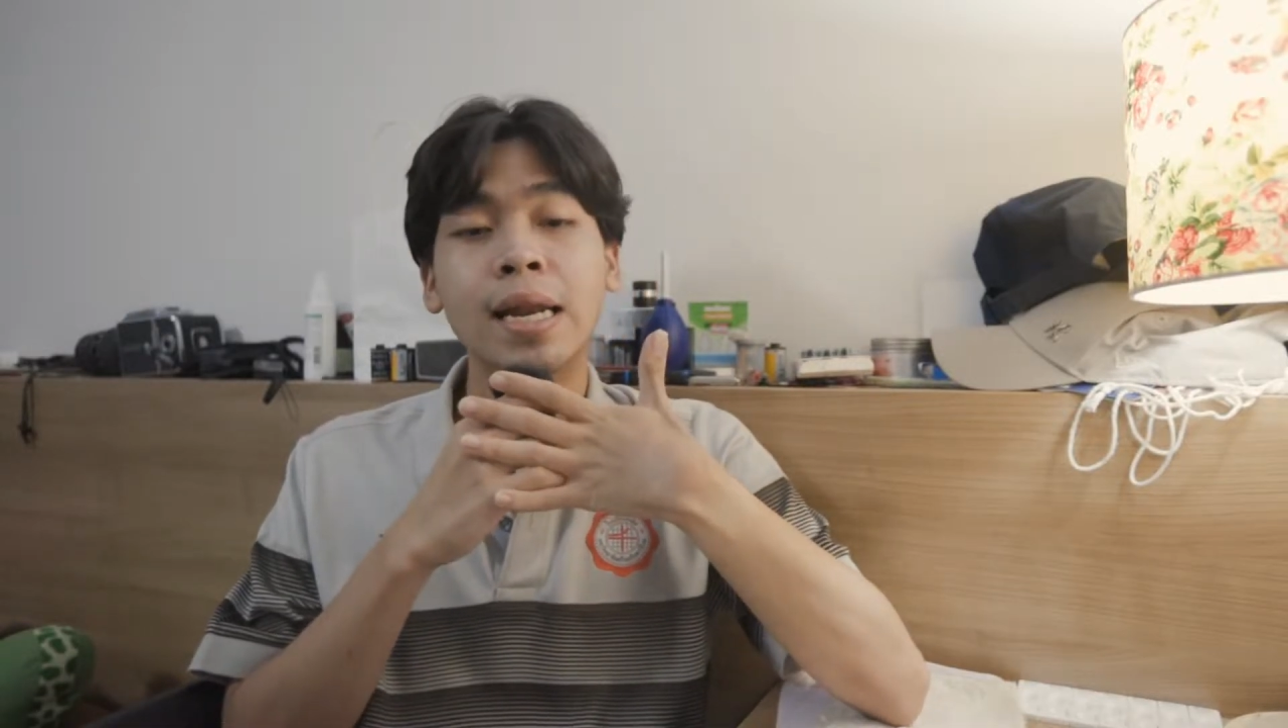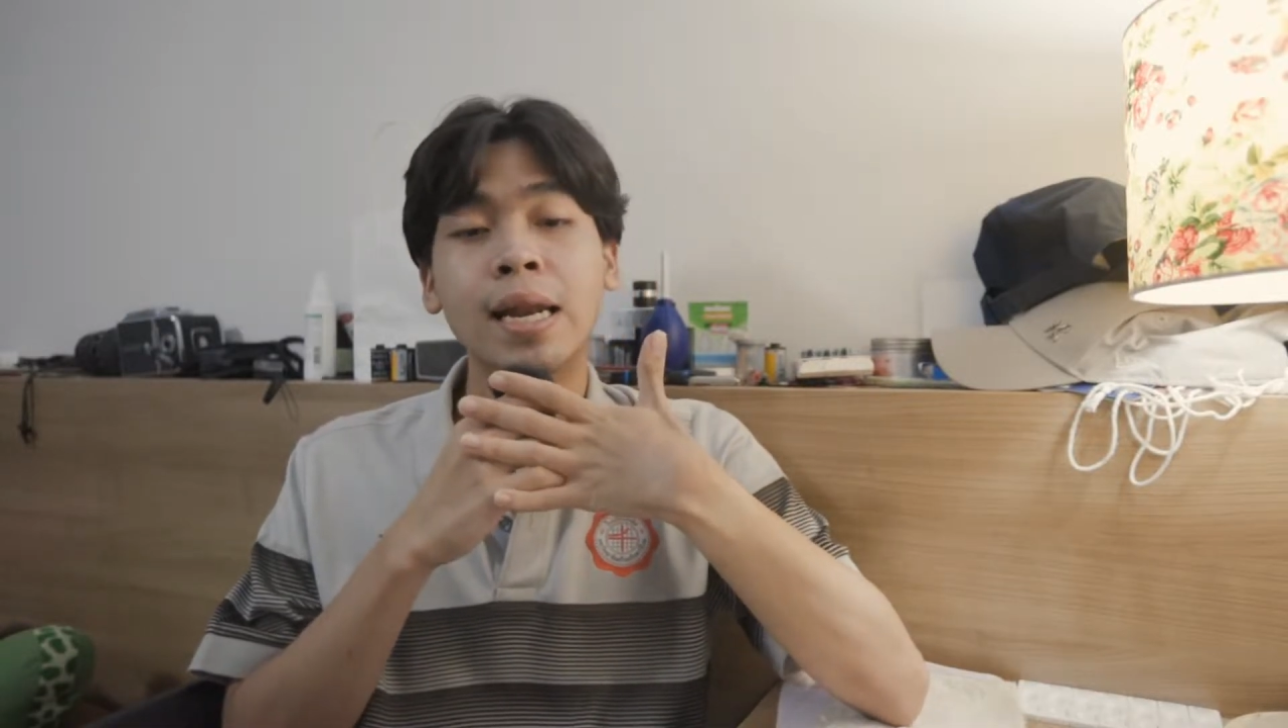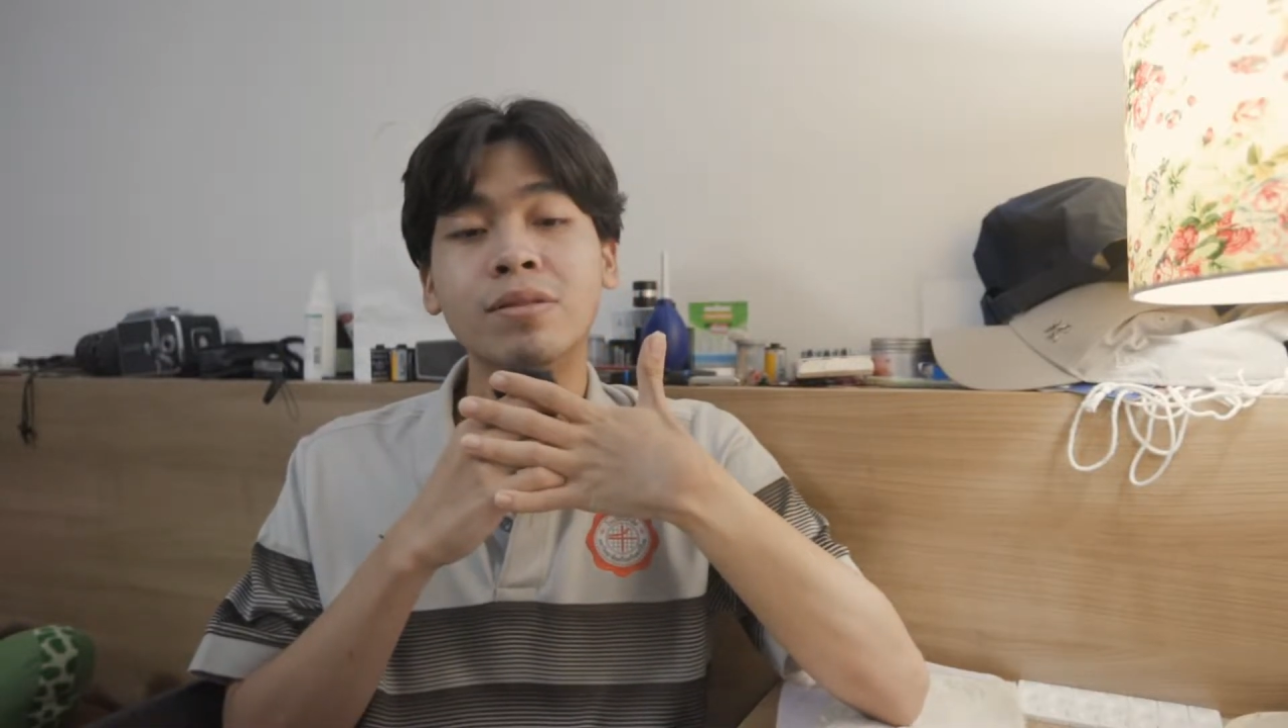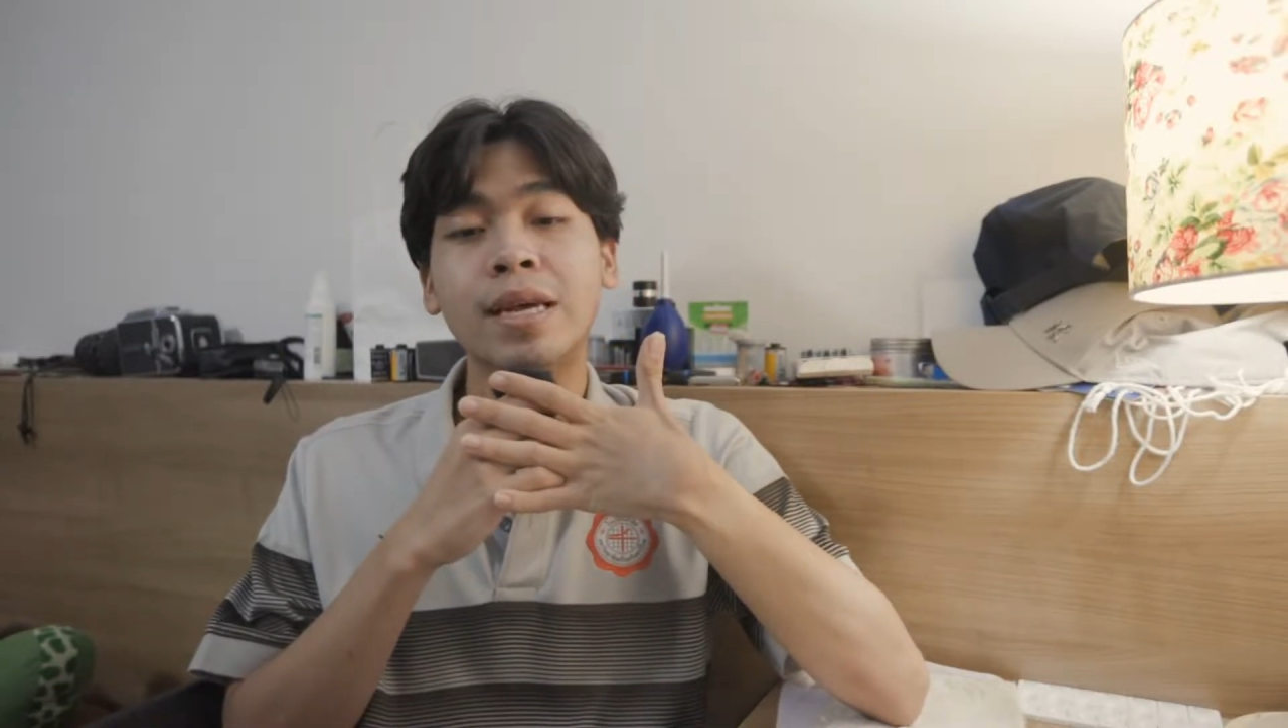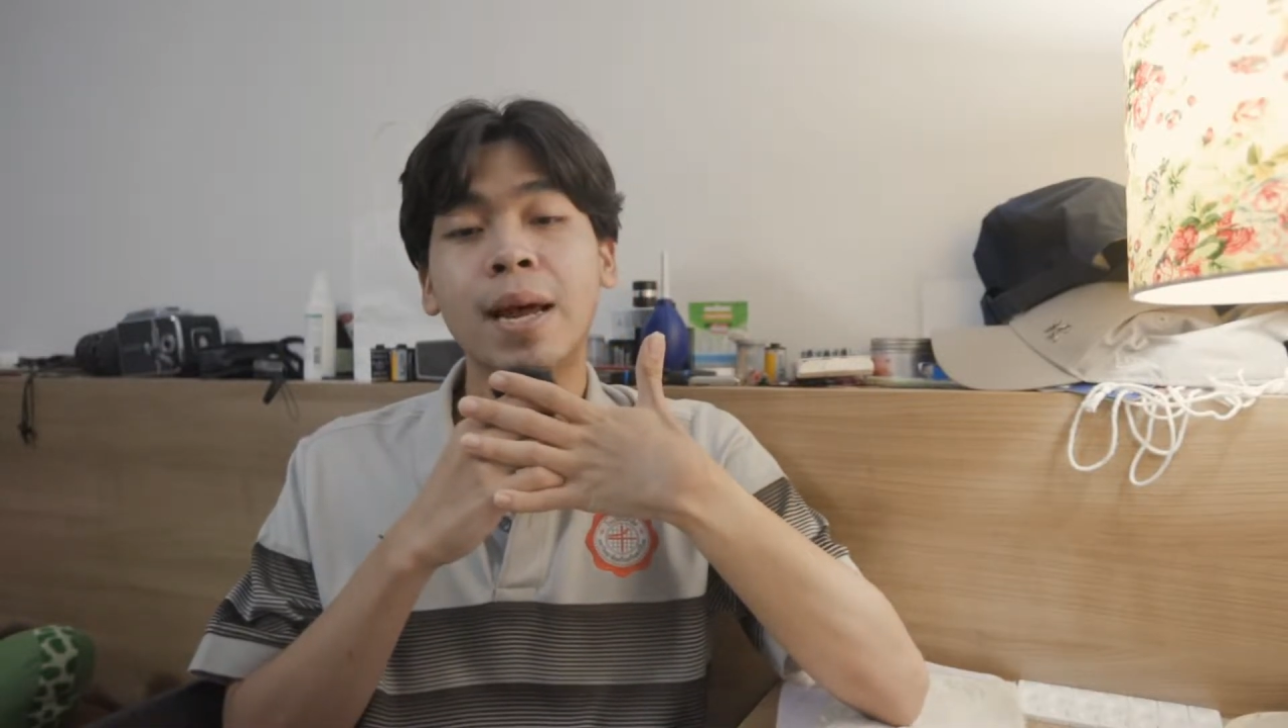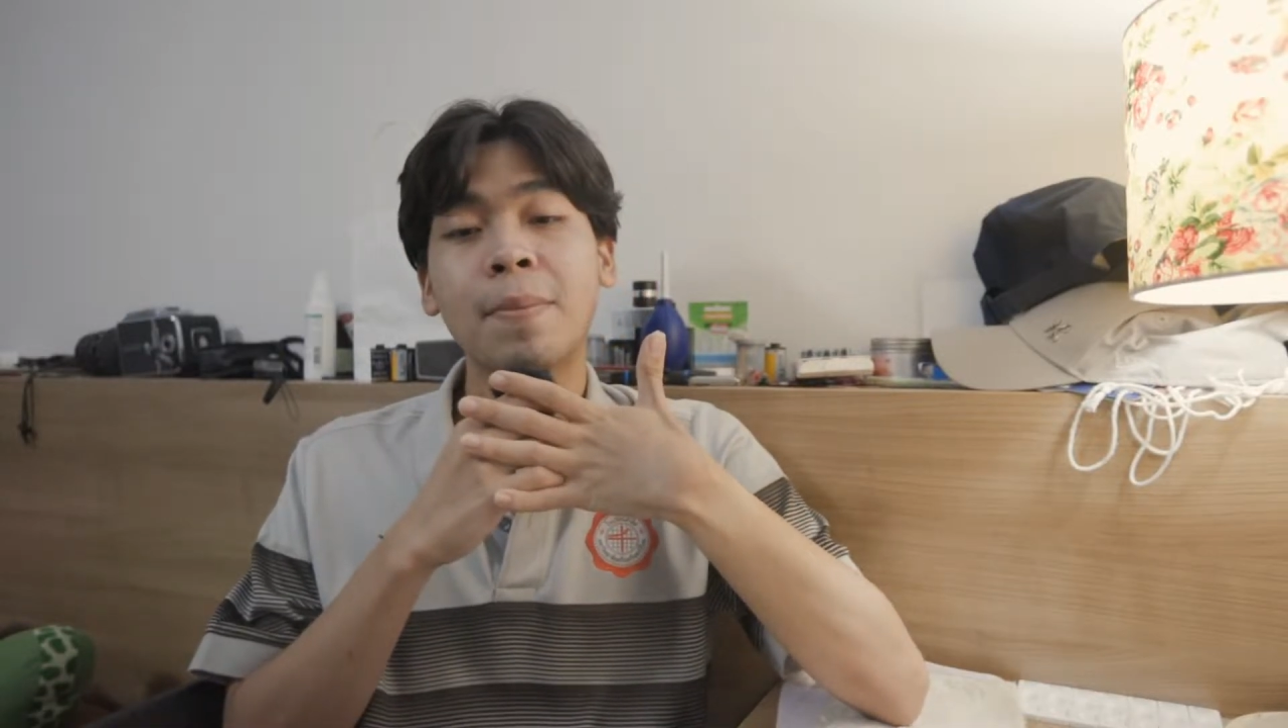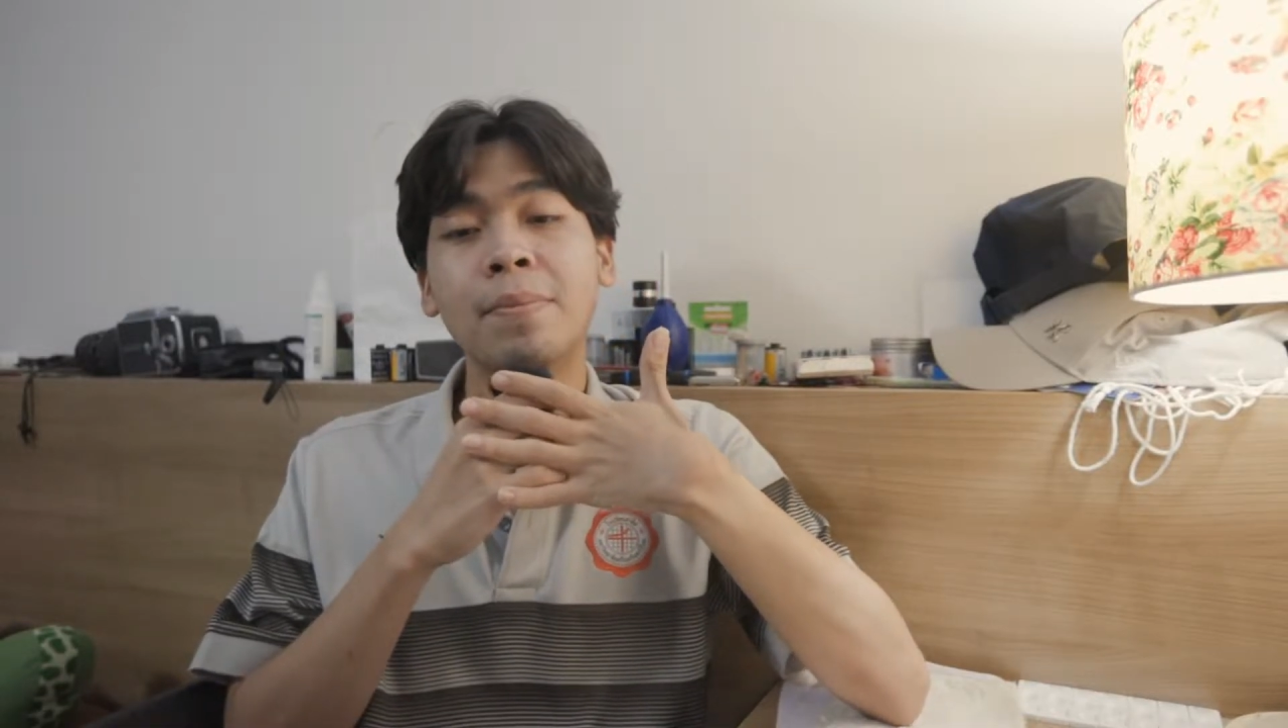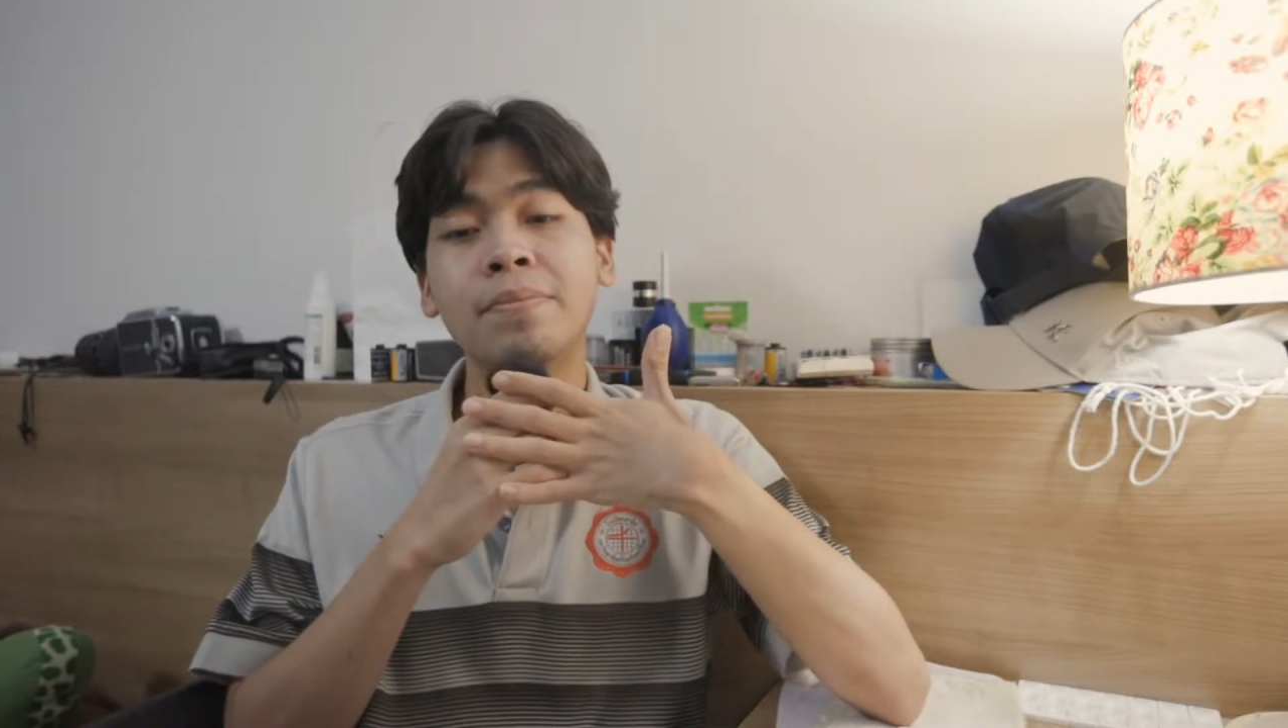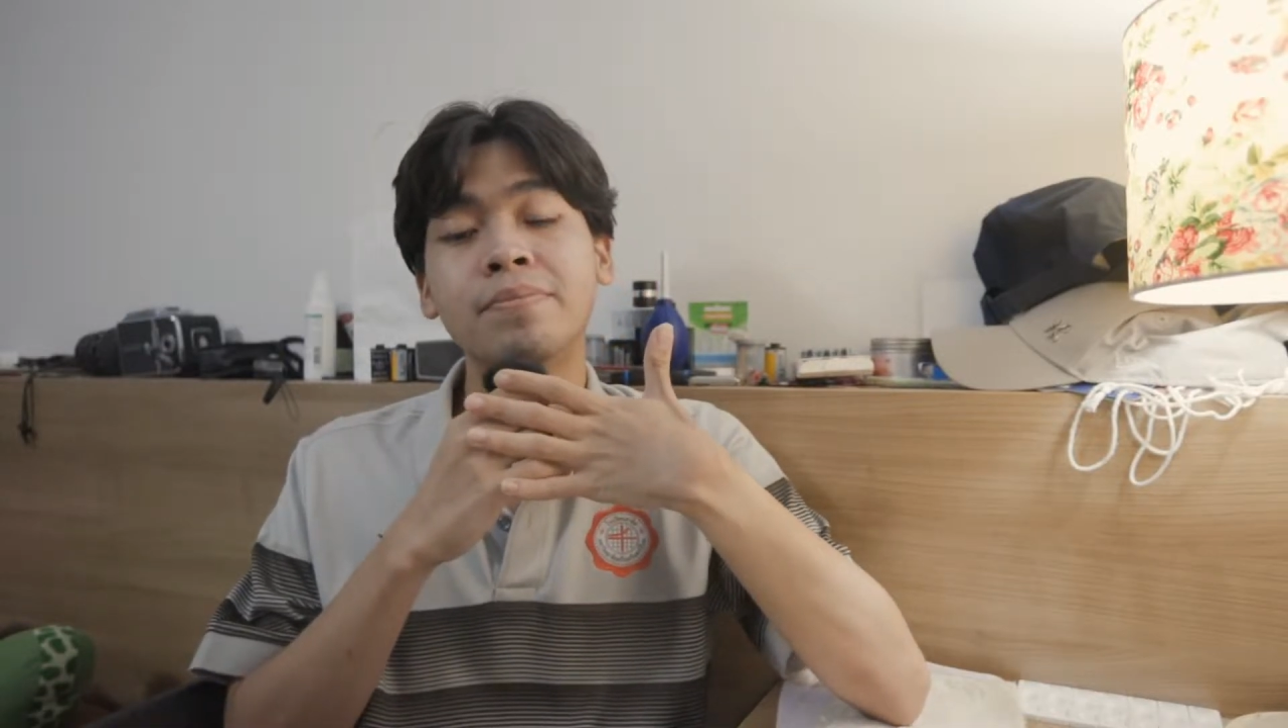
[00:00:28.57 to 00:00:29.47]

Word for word: เราจะได้แบบ